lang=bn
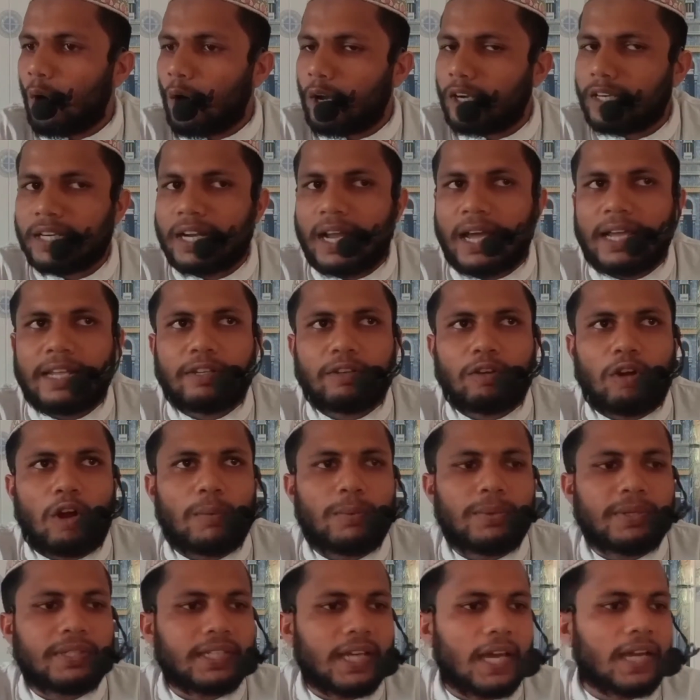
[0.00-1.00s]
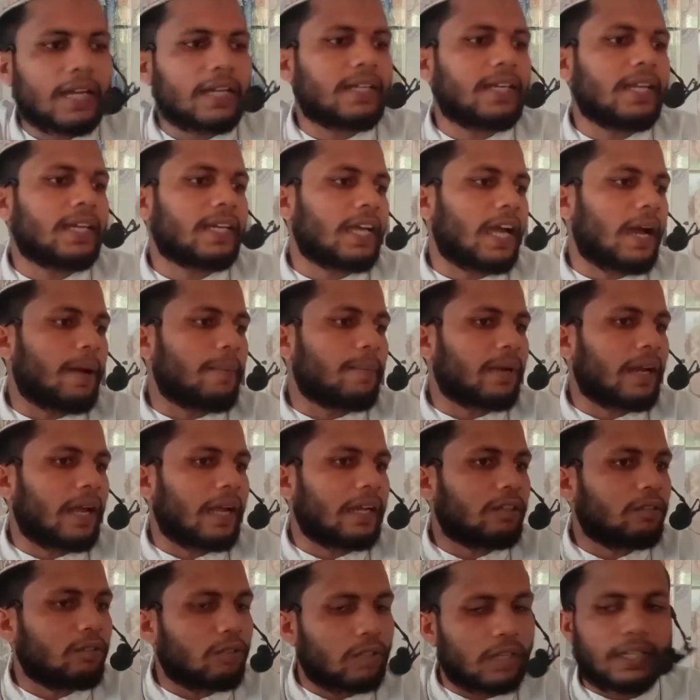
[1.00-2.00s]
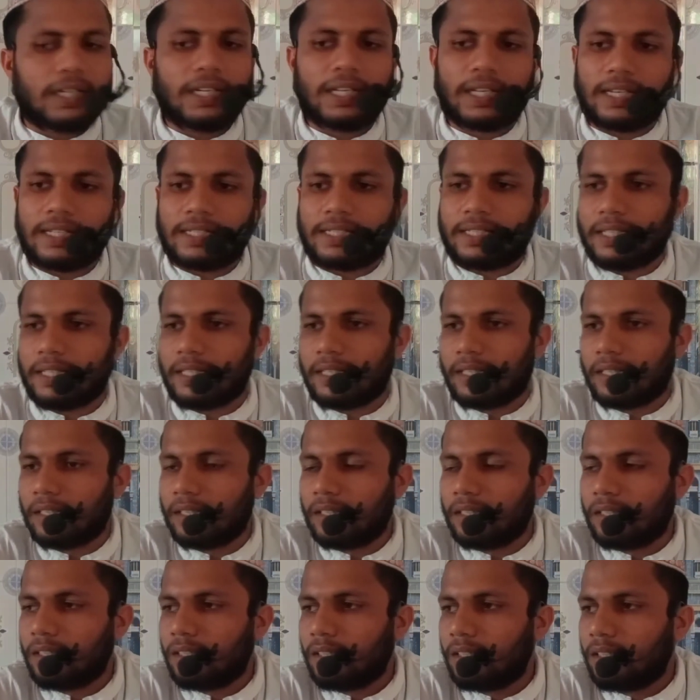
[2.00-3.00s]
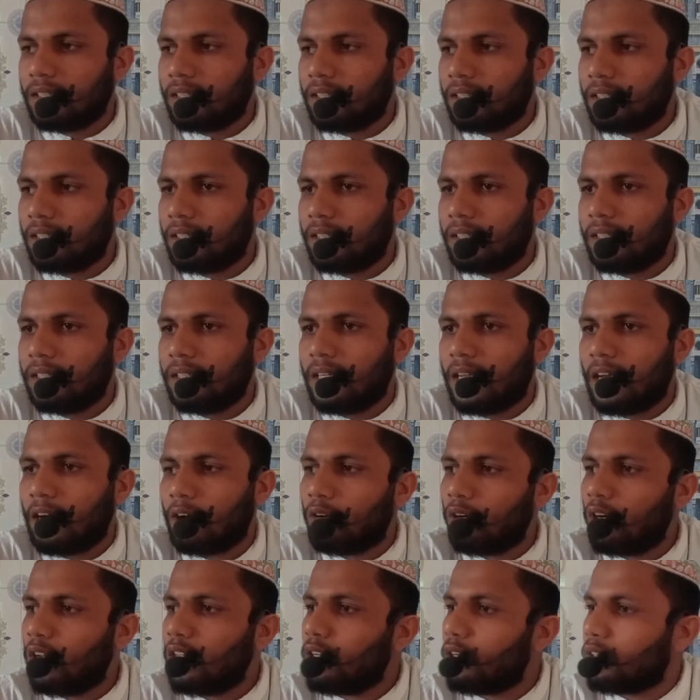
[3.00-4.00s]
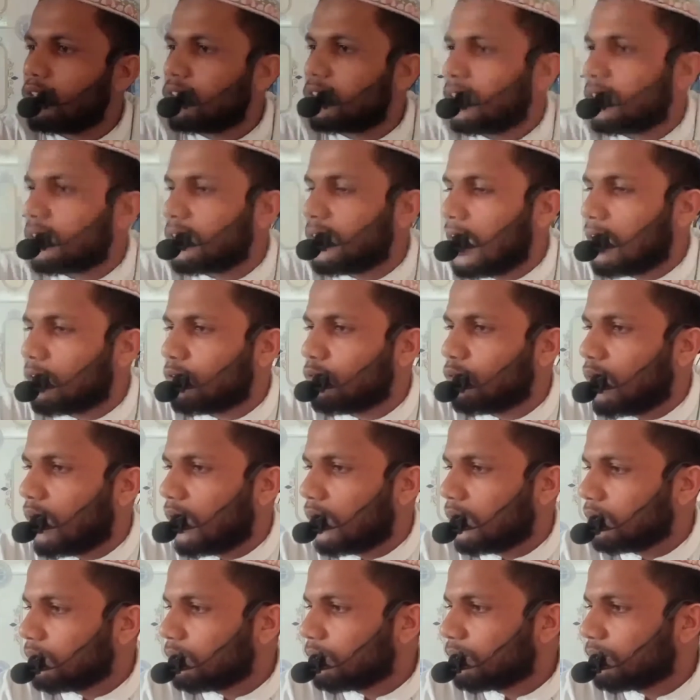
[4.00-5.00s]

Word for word: অন্যায় অবিচার থেকে আমরা দূরে থেকেছি এগুলোই হচ্ছে টাকুয়া